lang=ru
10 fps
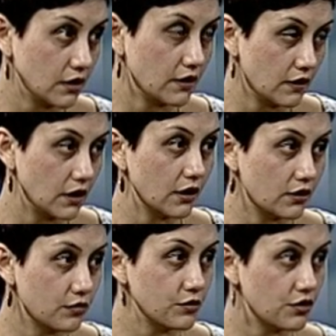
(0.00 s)
говорили о
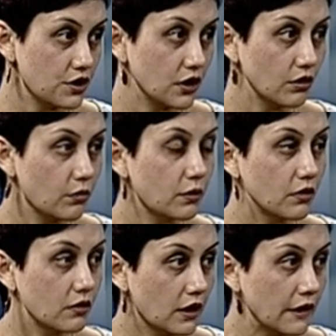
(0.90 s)
том, что человеку
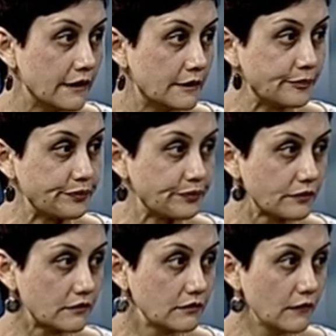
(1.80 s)
плохо.
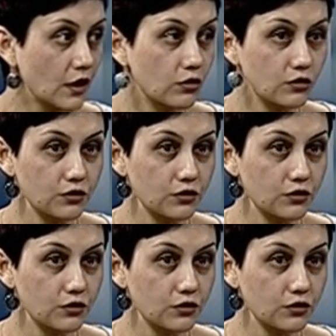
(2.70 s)
Но